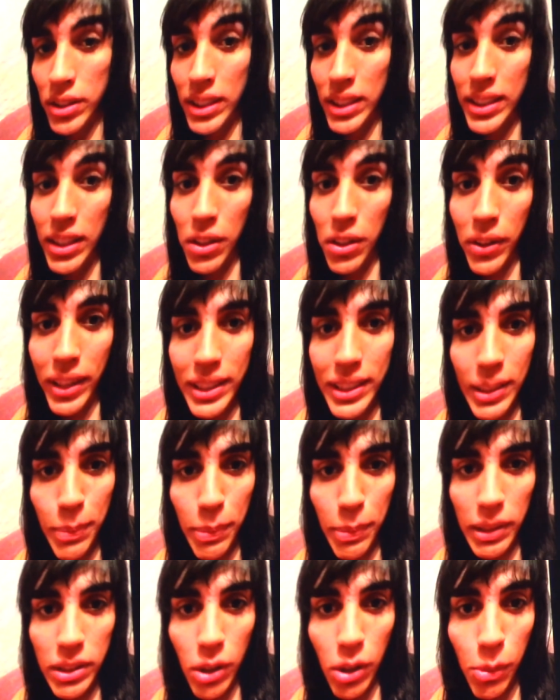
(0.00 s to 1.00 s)
quiero que sepas
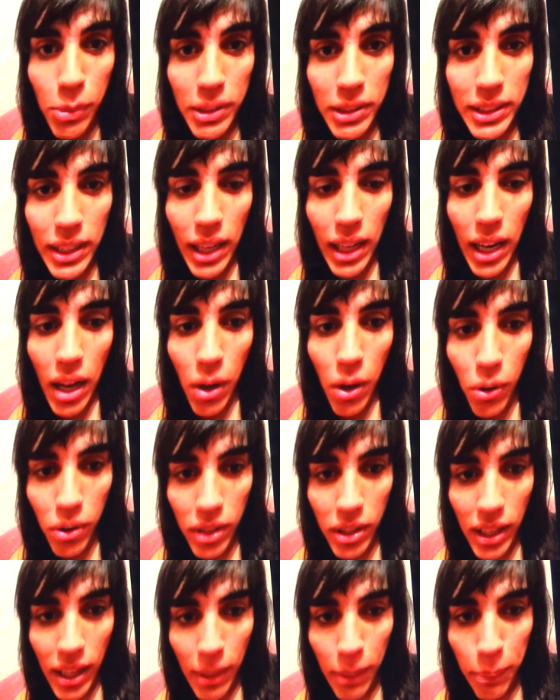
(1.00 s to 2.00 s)
cómo está la
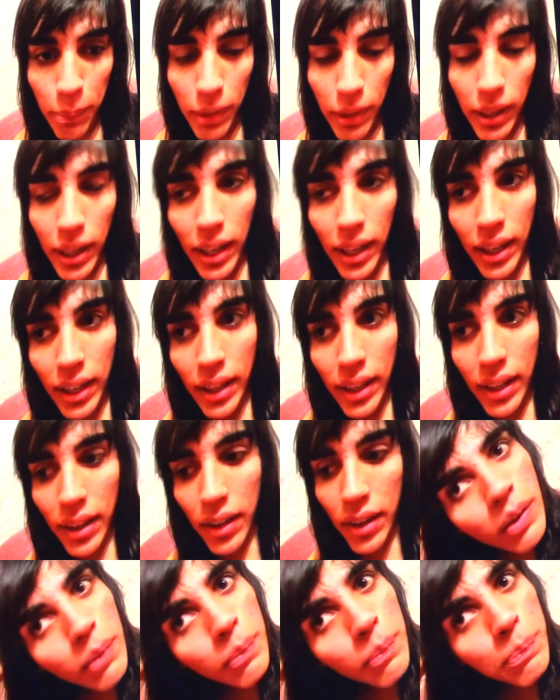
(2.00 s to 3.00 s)
onda para,
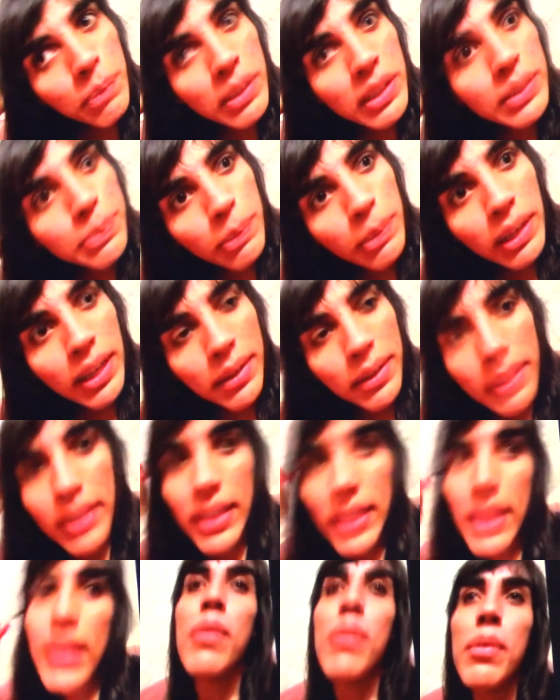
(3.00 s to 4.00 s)
pues
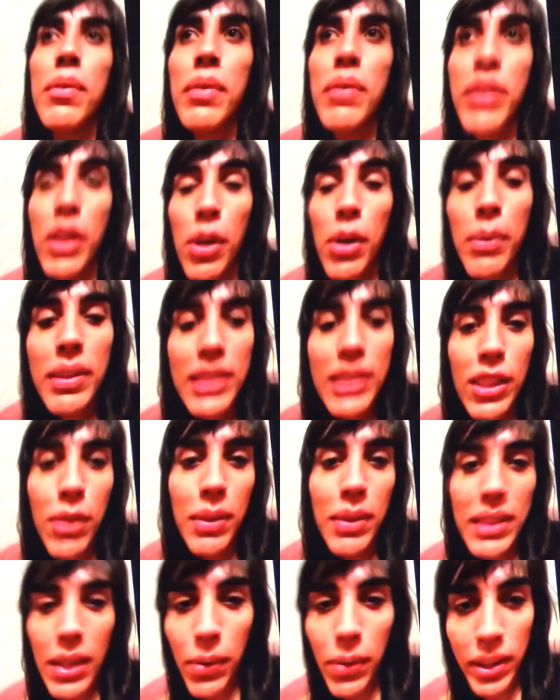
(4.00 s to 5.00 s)
para quiero ver si tú vas a
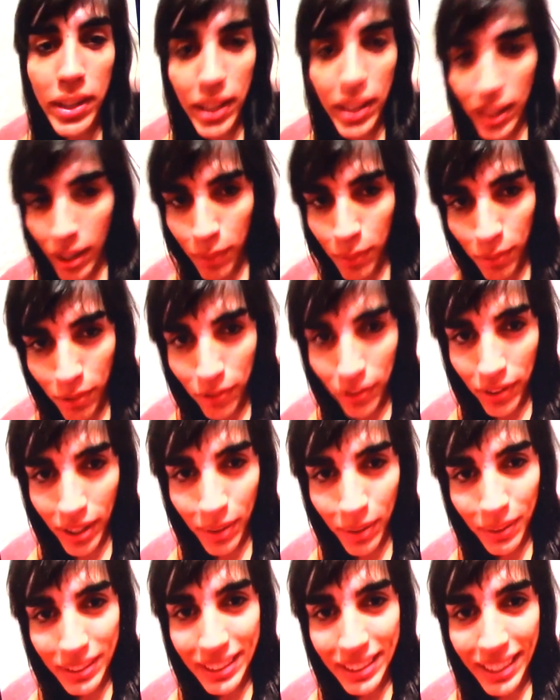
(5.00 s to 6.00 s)
aguantar el buffet,
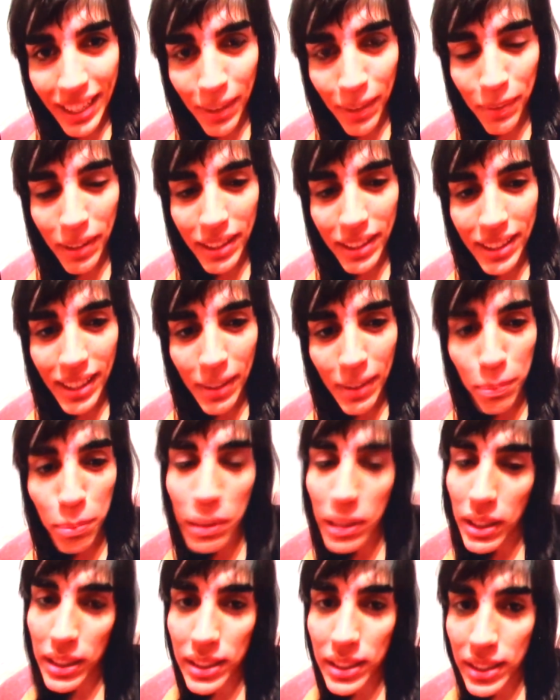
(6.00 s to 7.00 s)
básicamente,
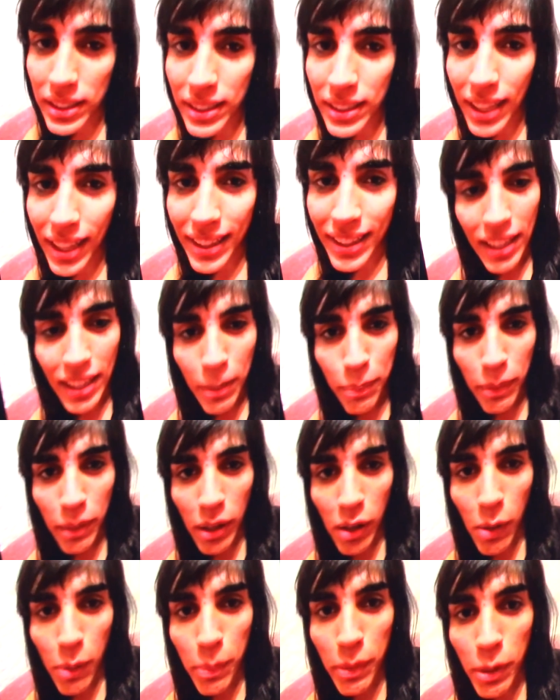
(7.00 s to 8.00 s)
pues date. Me dijo,
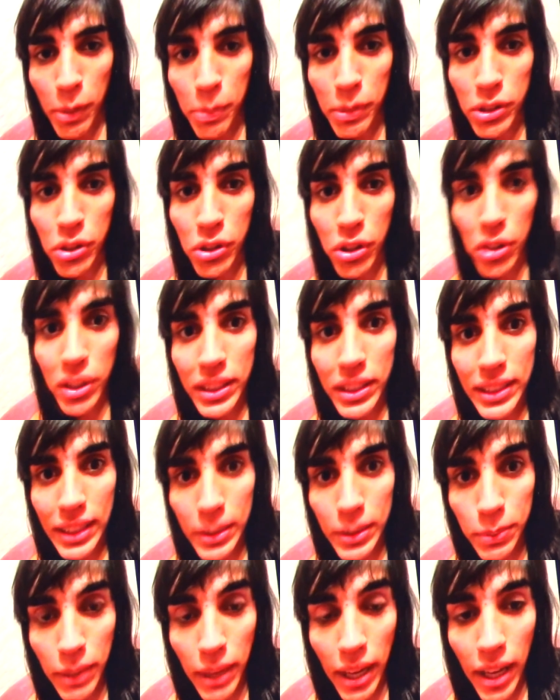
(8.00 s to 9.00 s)
pero pues yo quiero que estés
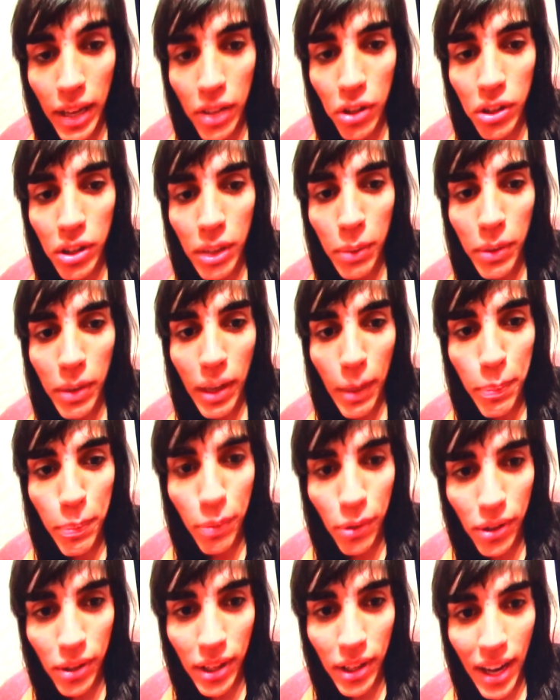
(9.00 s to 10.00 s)
bien, yo te voy a
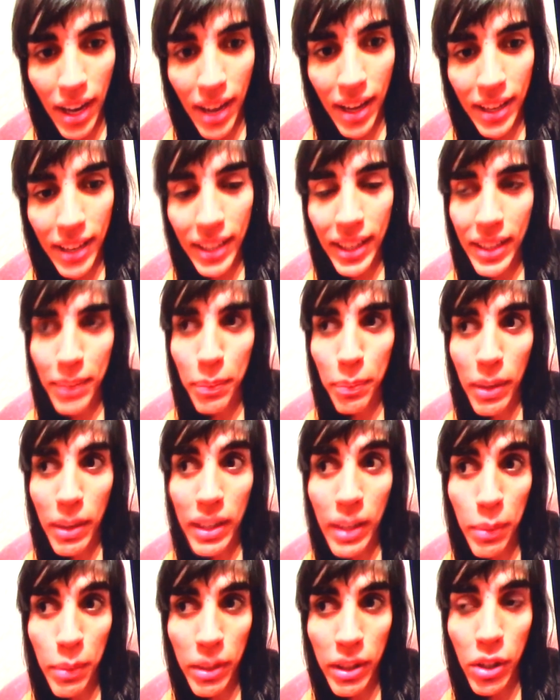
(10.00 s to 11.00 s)
apoyar y, él me
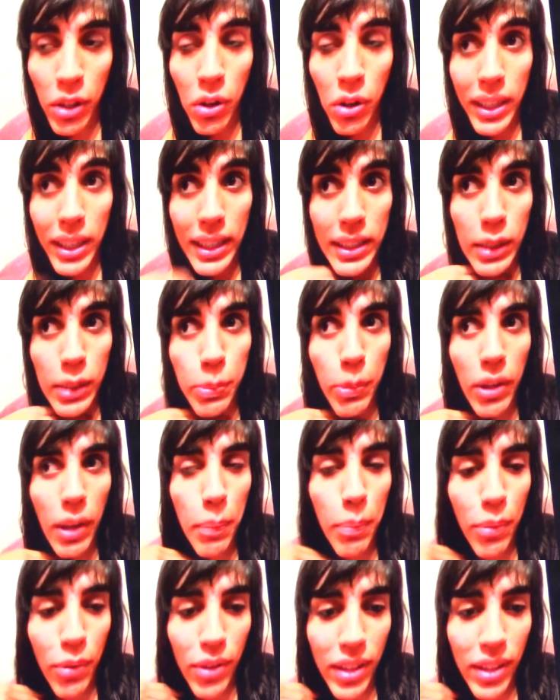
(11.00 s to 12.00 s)
dijo, gracias por
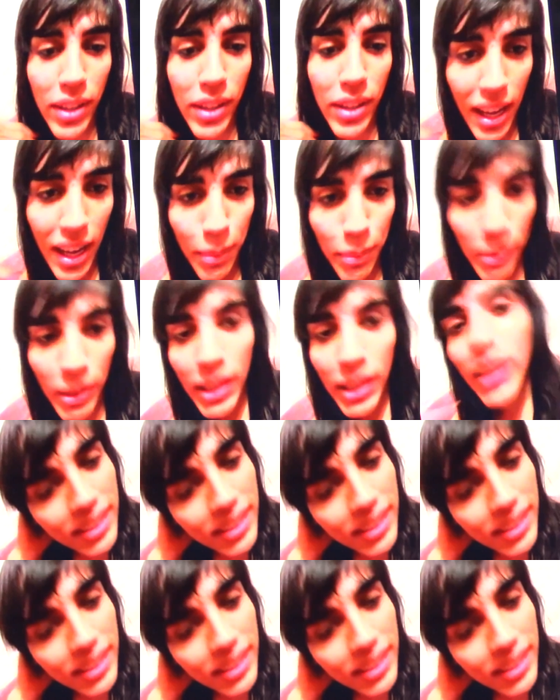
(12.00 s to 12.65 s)
apoyarme